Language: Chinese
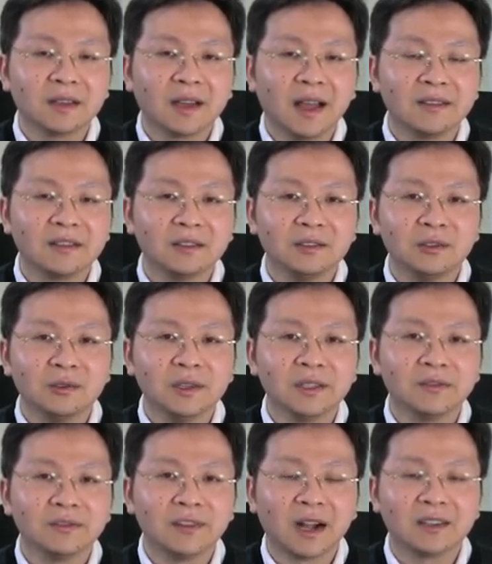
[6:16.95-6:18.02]
看到纽
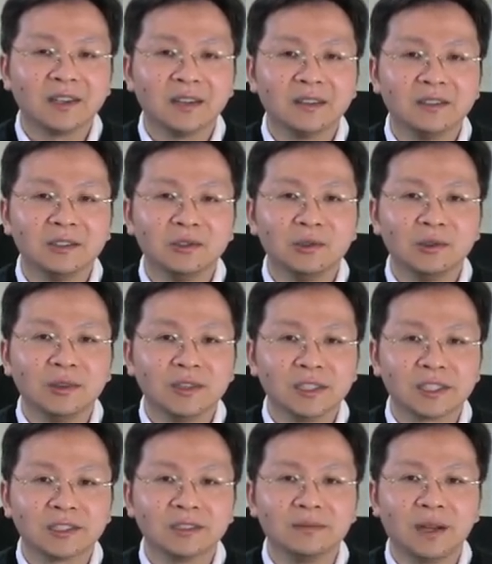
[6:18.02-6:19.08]
约网上有《纽约
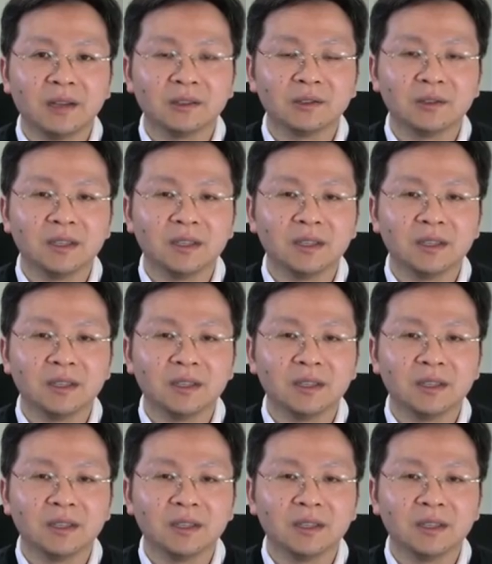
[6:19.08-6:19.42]
时报》